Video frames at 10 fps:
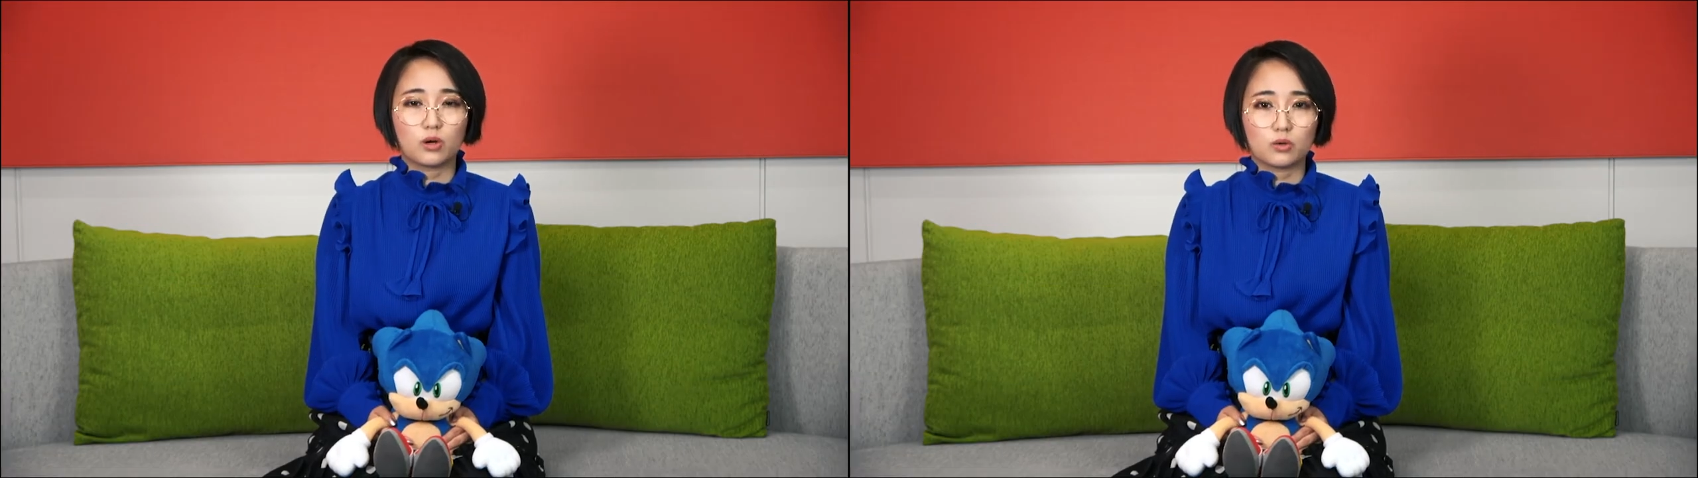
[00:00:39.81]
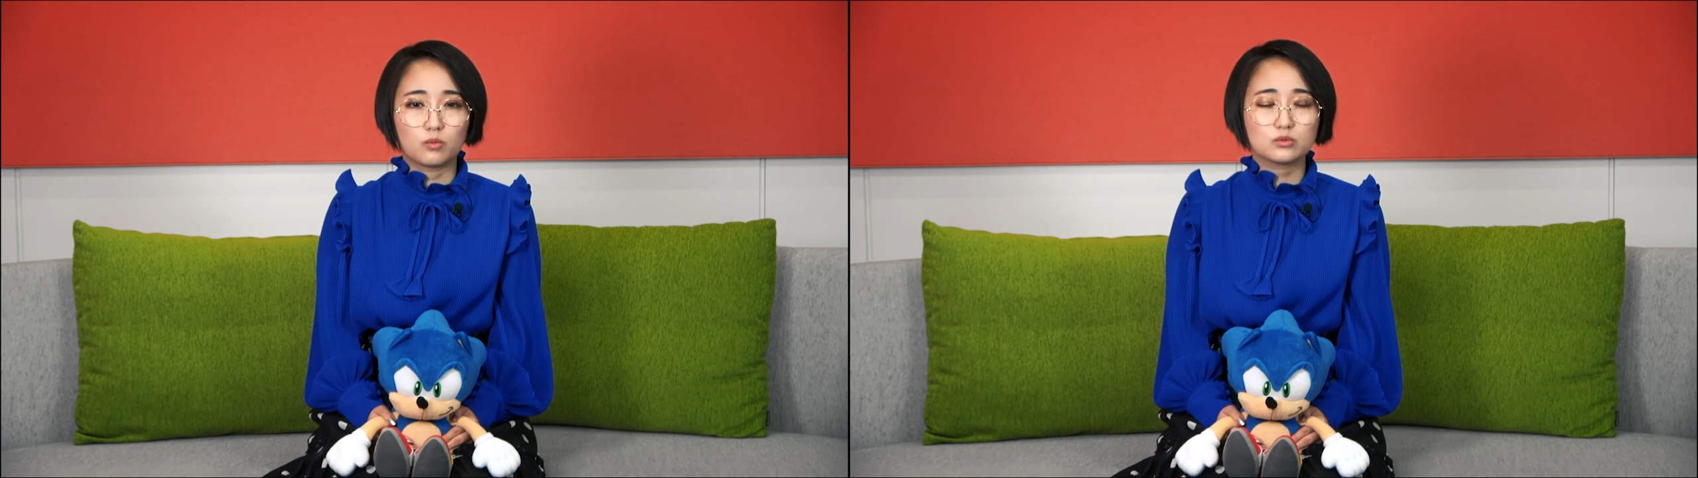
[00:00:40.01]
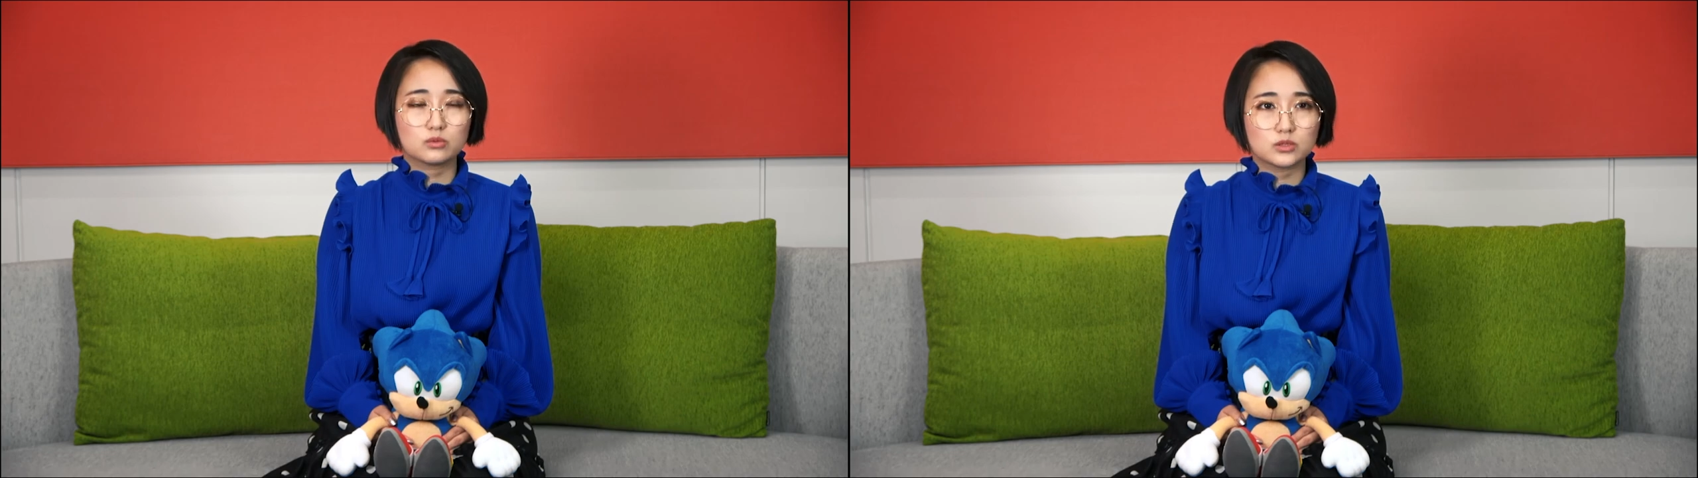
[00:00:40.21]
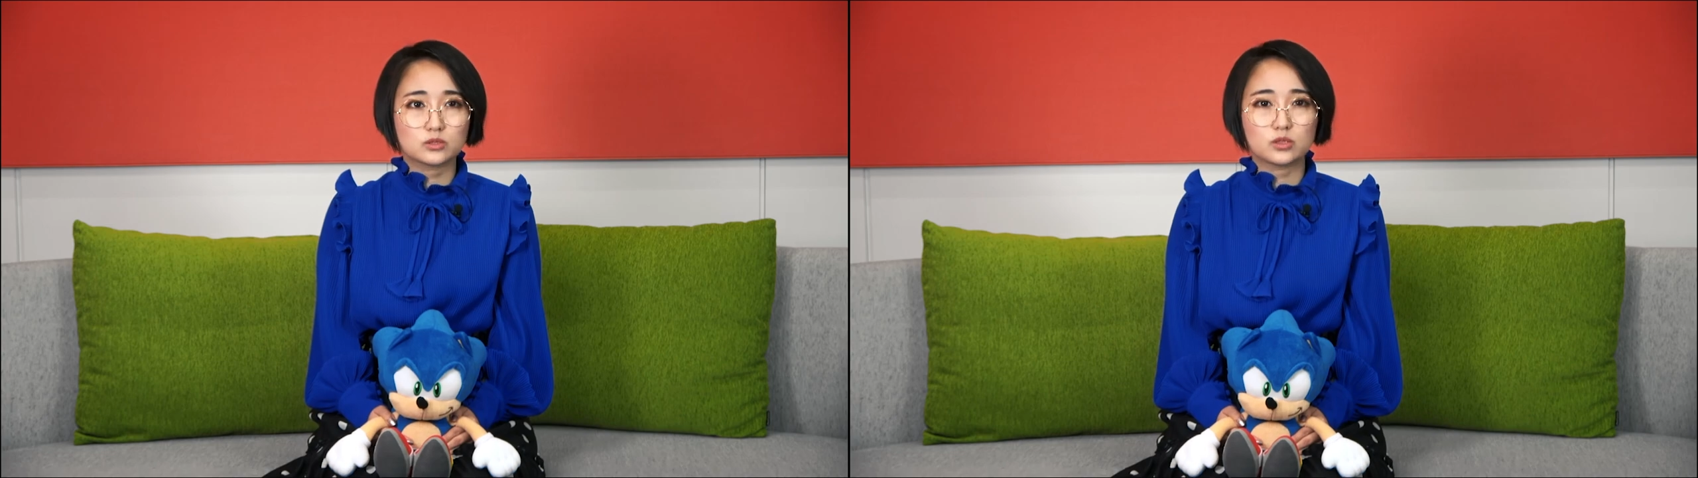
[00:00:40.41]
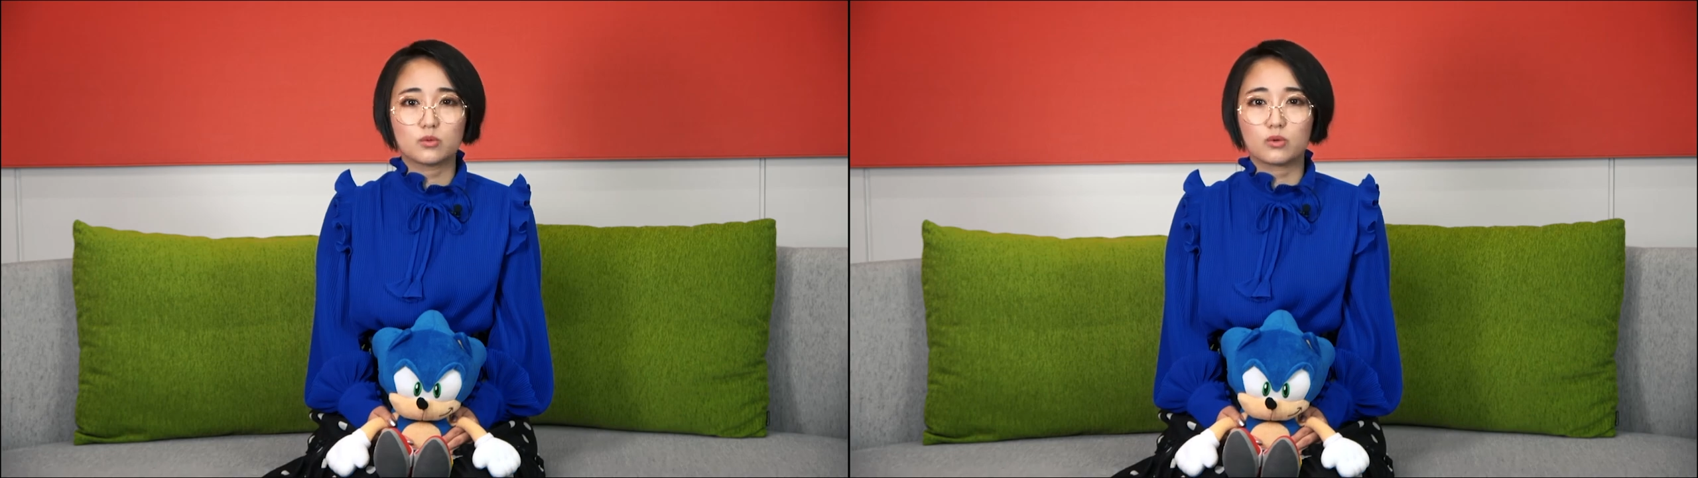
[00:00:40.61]
らほんとちっ
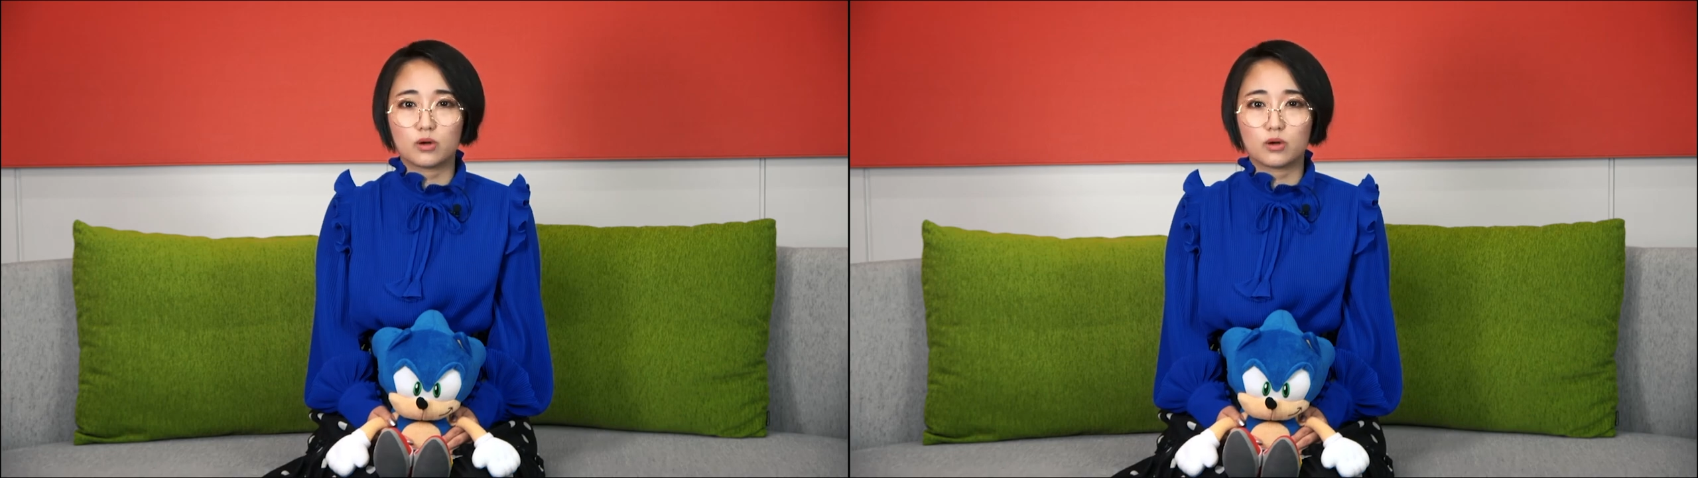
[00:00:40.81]
ちゃい頃か